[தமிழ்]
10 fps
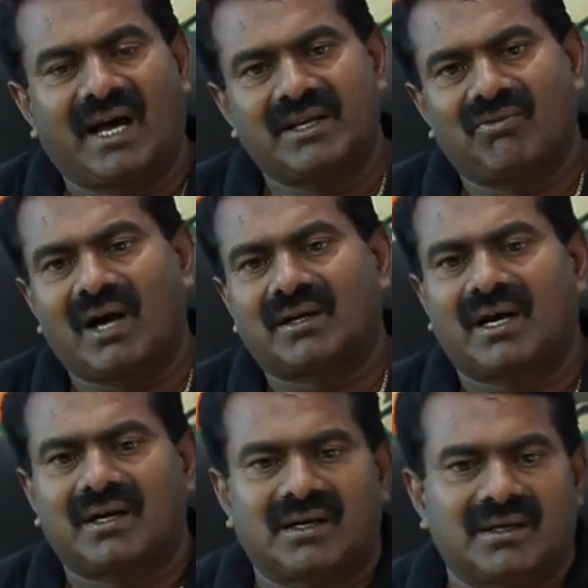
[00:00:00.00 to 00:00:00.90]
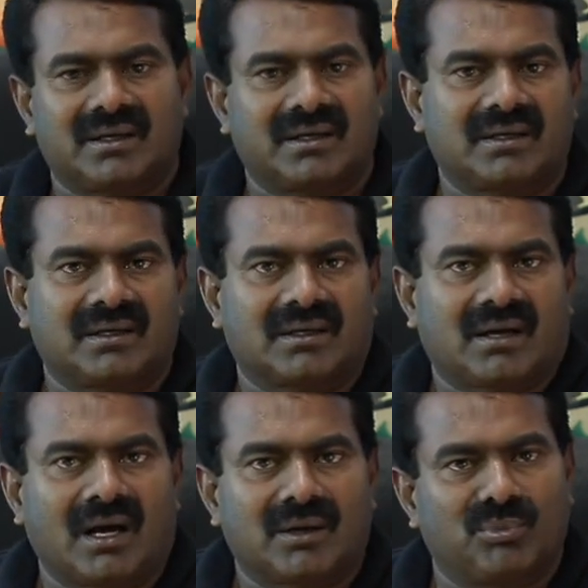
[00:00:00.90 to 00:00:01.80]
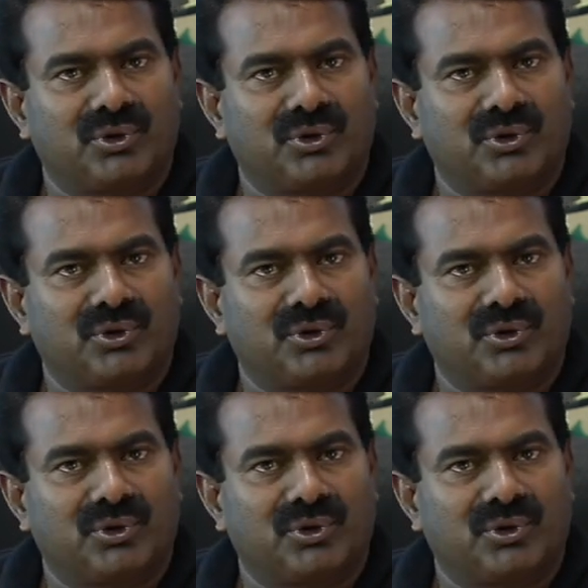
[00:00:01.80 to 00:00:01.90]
அதை வாக்காக்குற காலம்